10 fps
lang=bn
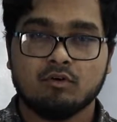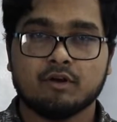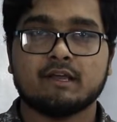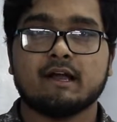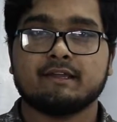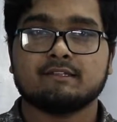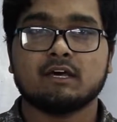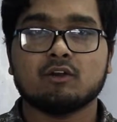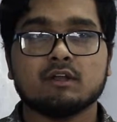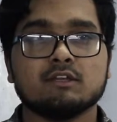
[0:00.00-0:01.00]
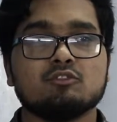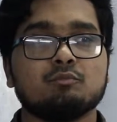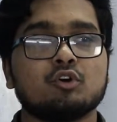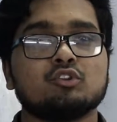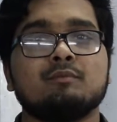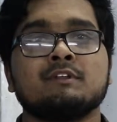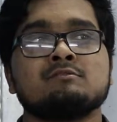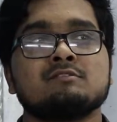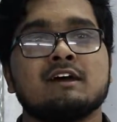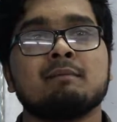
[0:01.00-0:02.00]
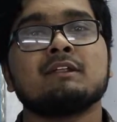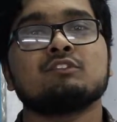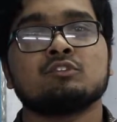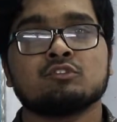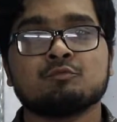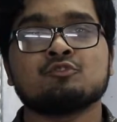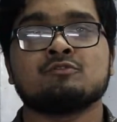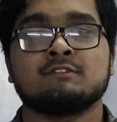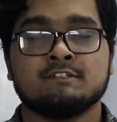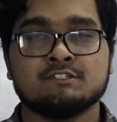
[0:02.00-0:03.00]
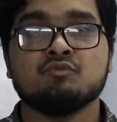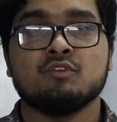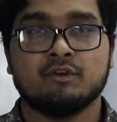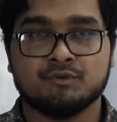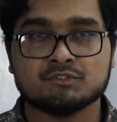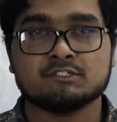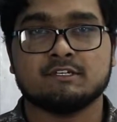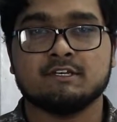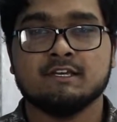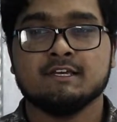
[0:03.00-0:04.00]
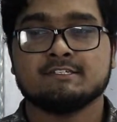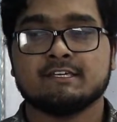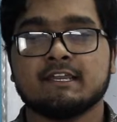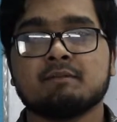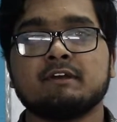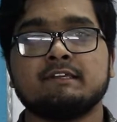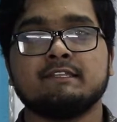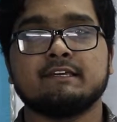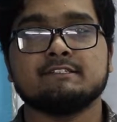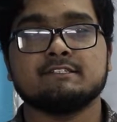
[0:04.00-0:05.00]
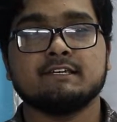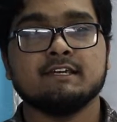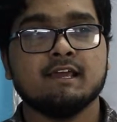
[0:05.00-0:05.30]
অনেক আগের ধারণা কিন্তু বর্তমান যুগে আমরা তথ্য প্রযুক্তির যে উন্নয়ন হচ্ছে সেখানে আমরা কি দেখি যে